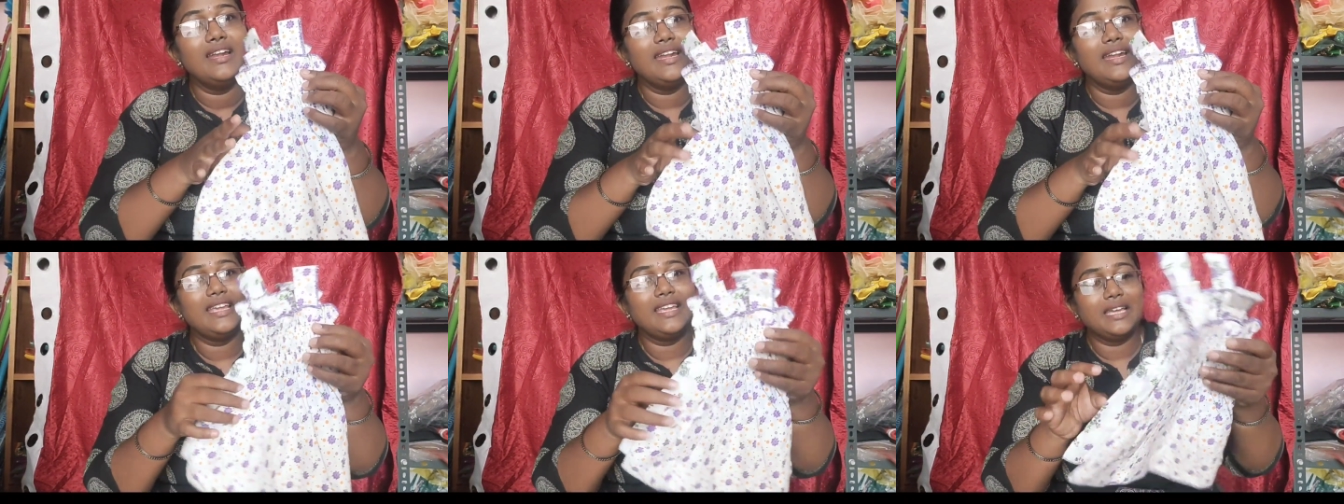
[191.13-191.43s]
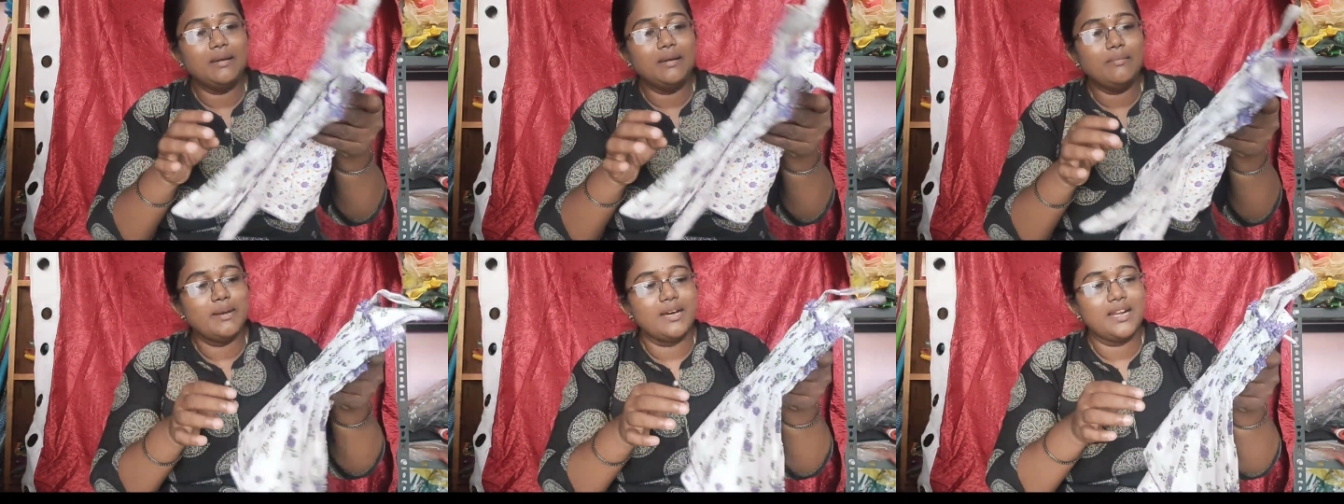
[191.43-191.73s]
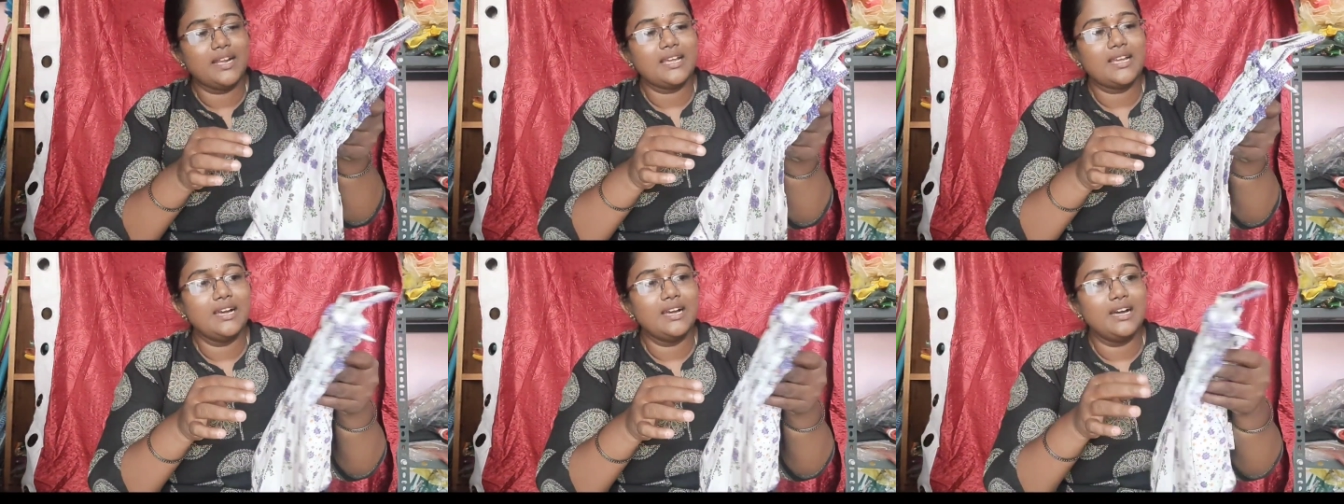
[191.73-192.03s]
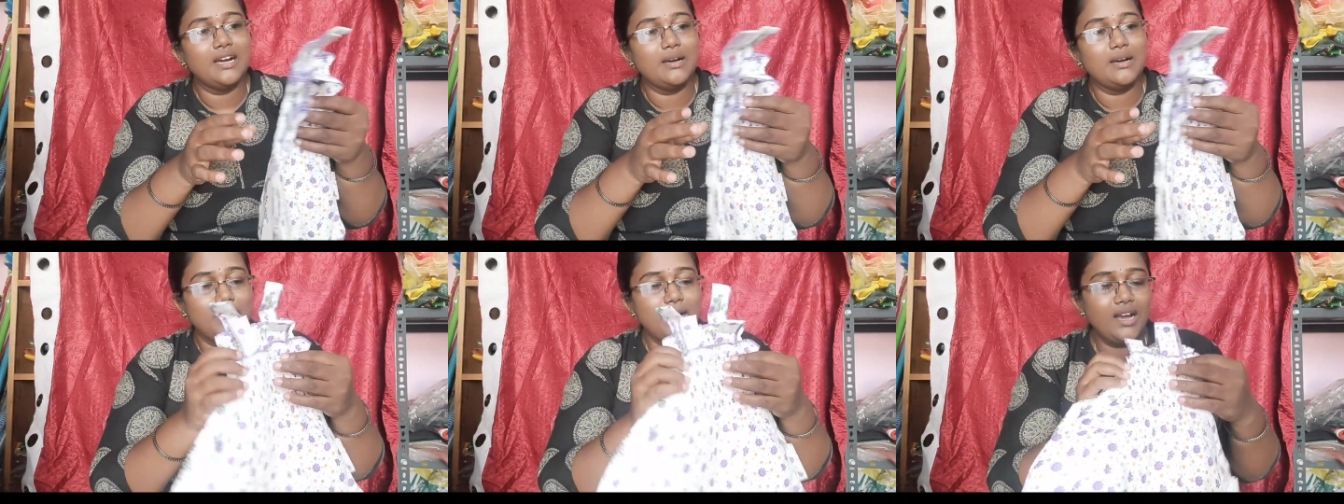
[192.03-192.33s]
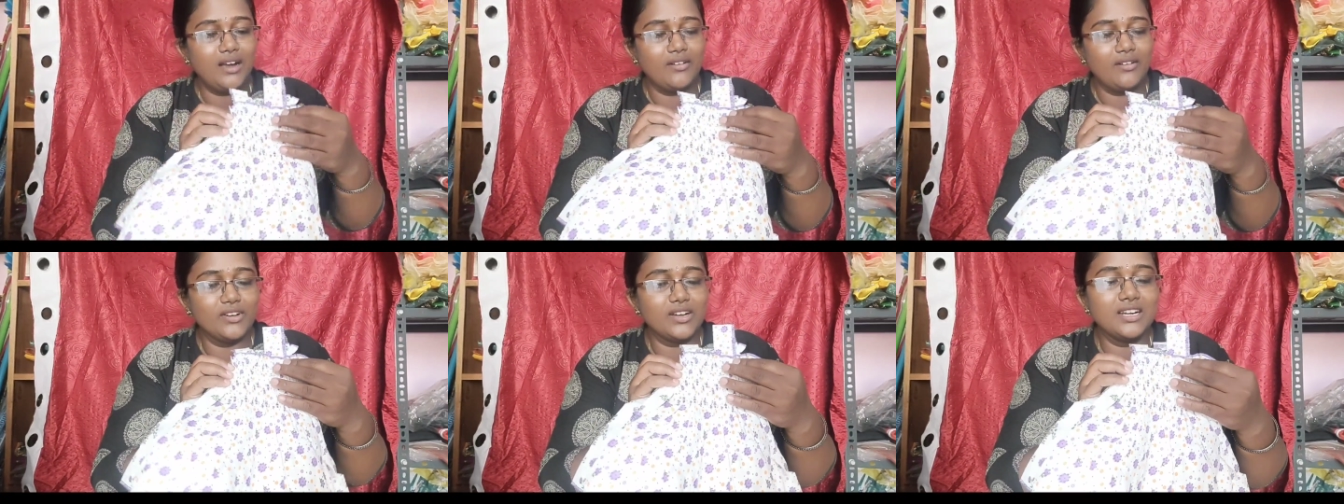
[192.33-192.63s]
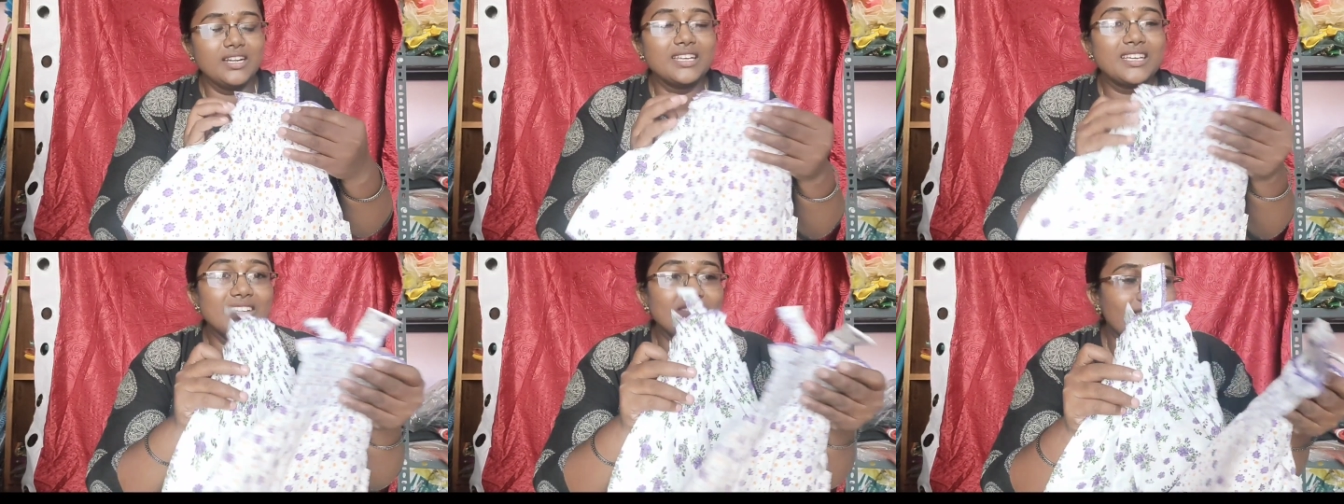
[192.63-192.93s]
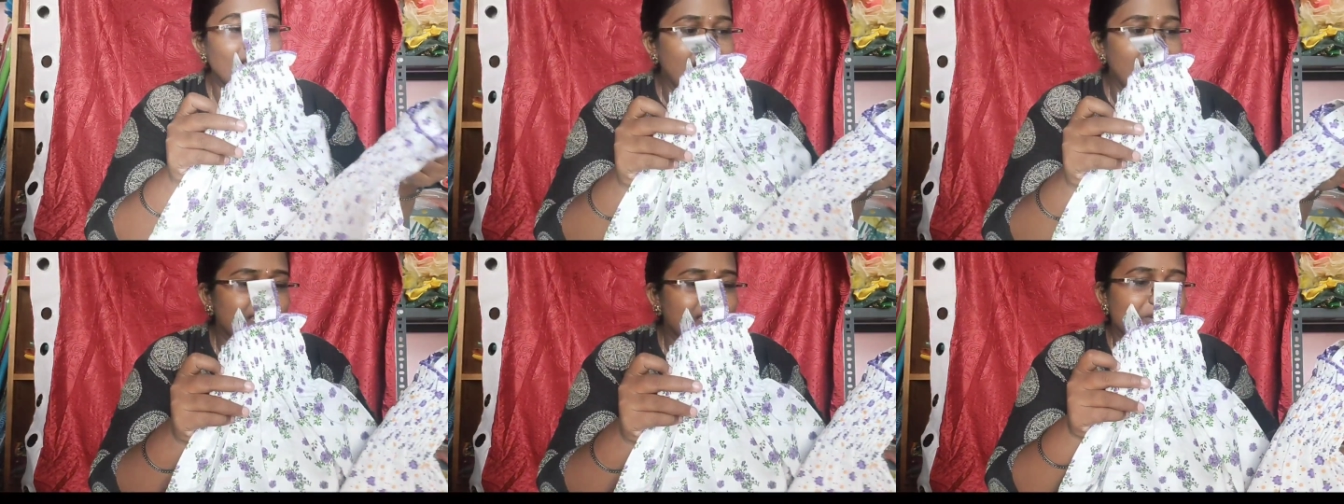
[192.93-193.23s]
நீங்கள் மறக்காமல் அவங்களுக்கு
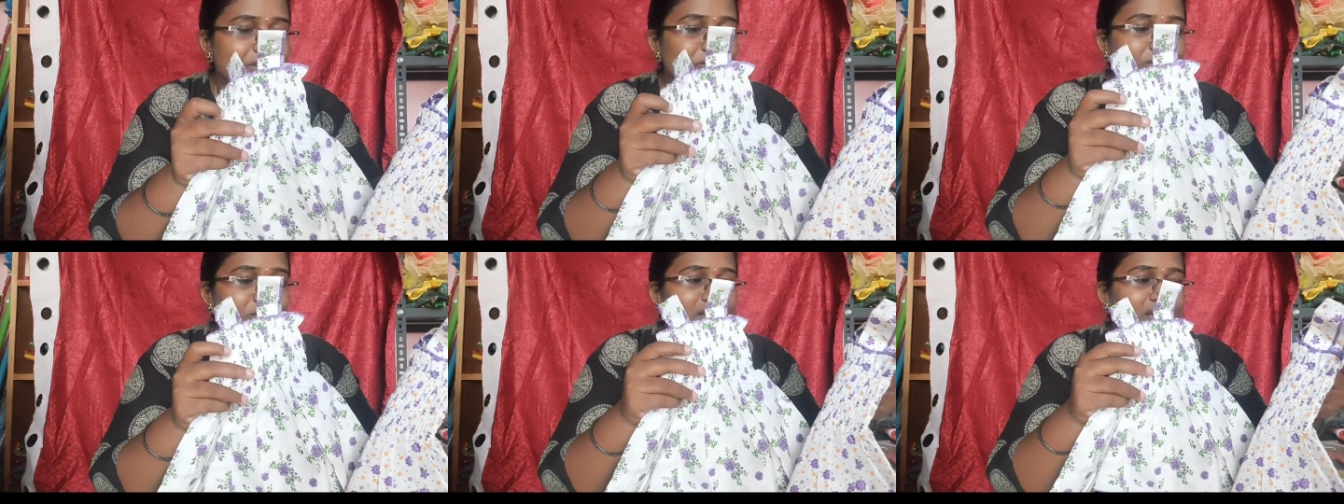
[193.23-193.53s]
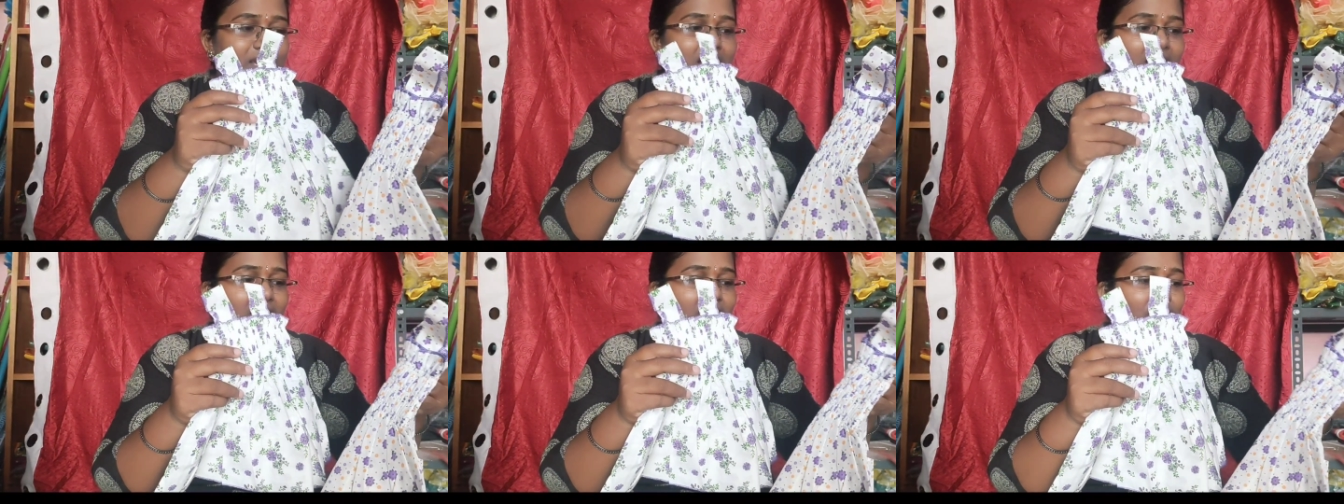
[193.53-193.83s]
வாங்கி கொடுங்க